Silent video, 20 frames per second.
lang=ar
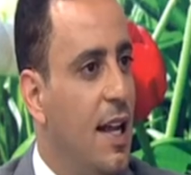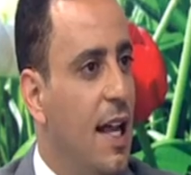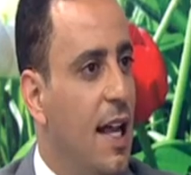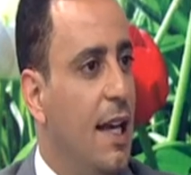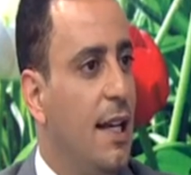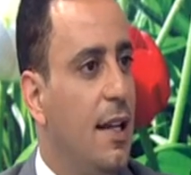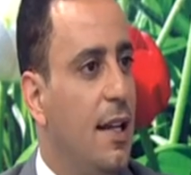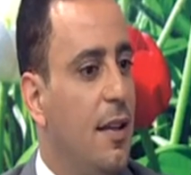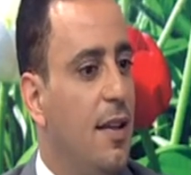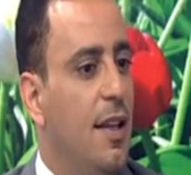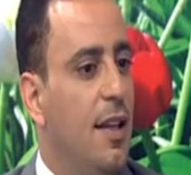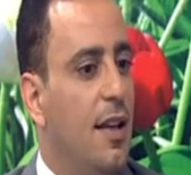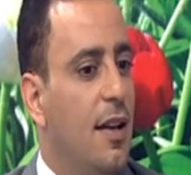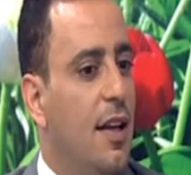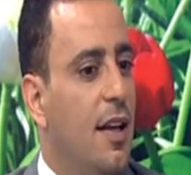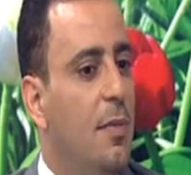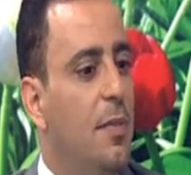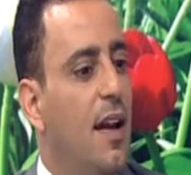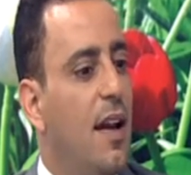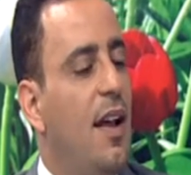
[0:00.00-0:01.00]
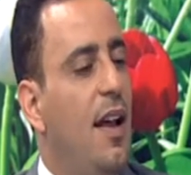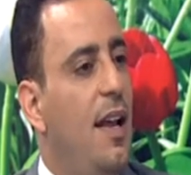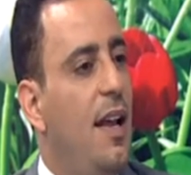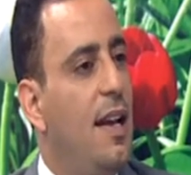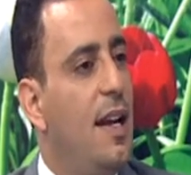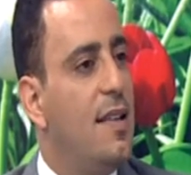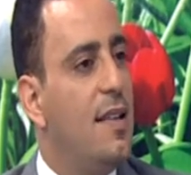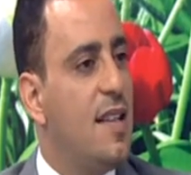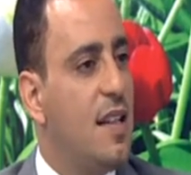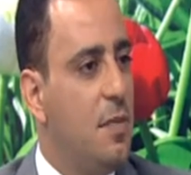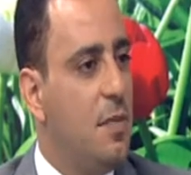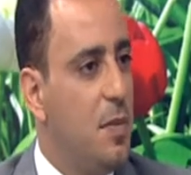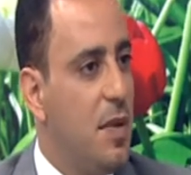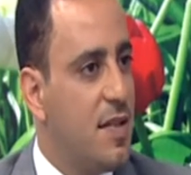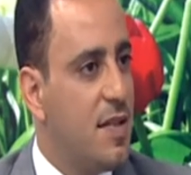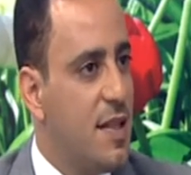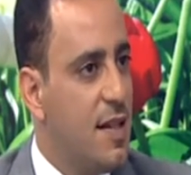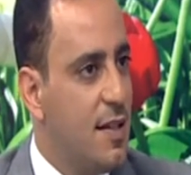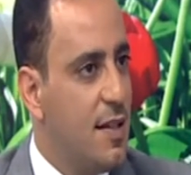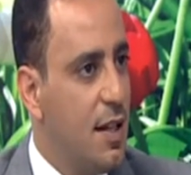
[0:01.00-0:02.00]
الكثير المراحل ليست
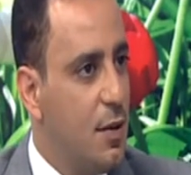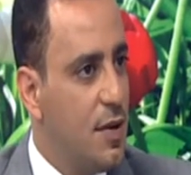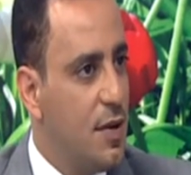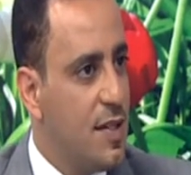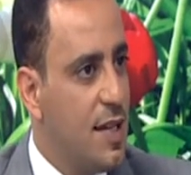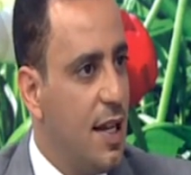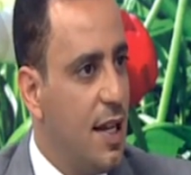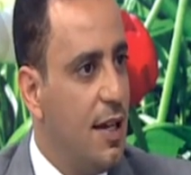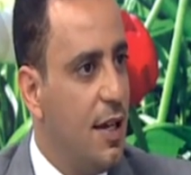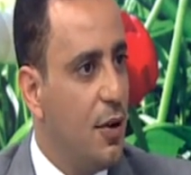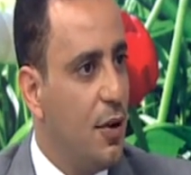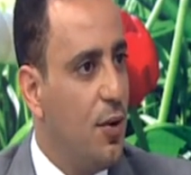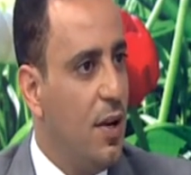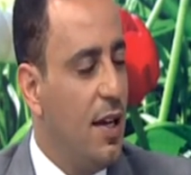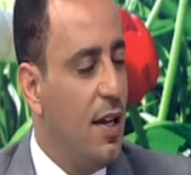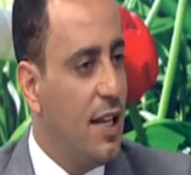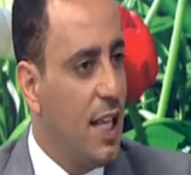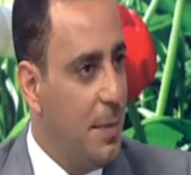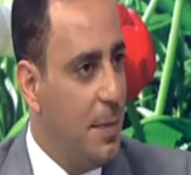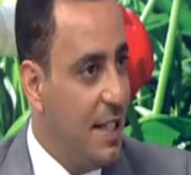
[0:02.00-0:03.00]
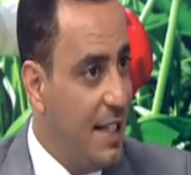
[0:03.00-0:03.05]
ببسيطة وسهلة رؤى كما